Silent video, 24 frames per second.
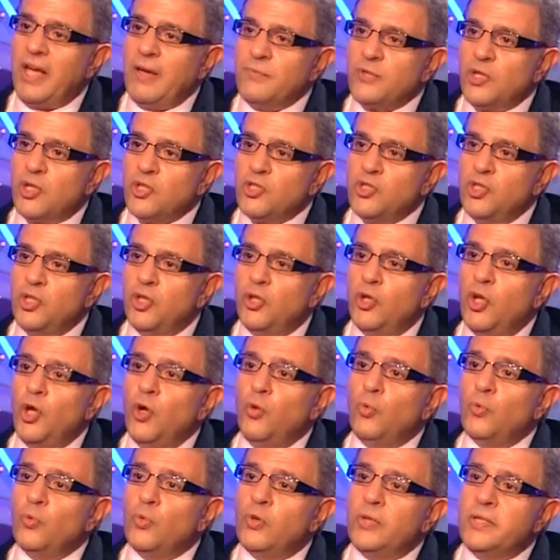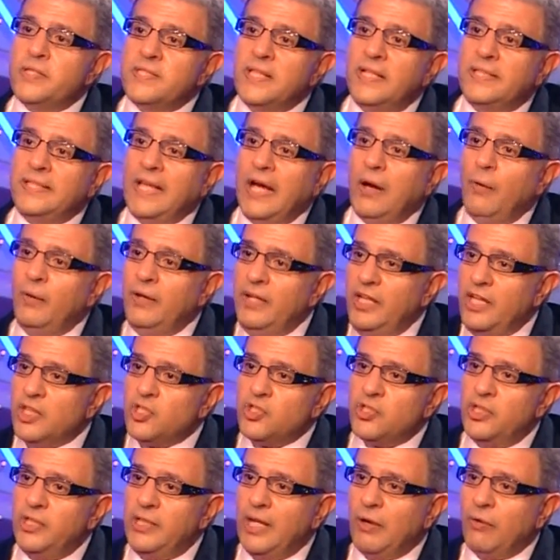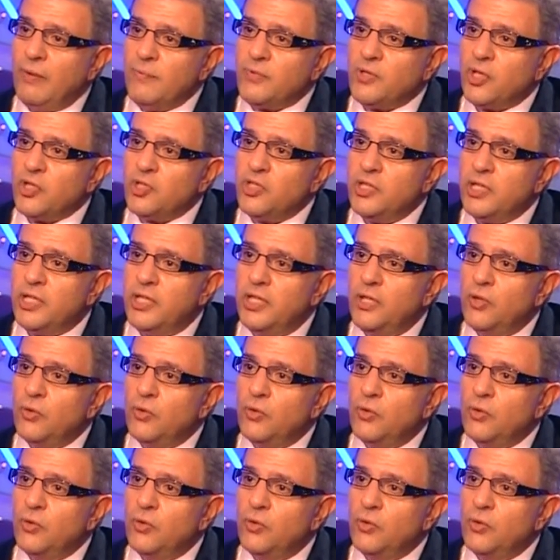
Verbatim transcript: 125 آه. ونزلت حوالي 20 او 25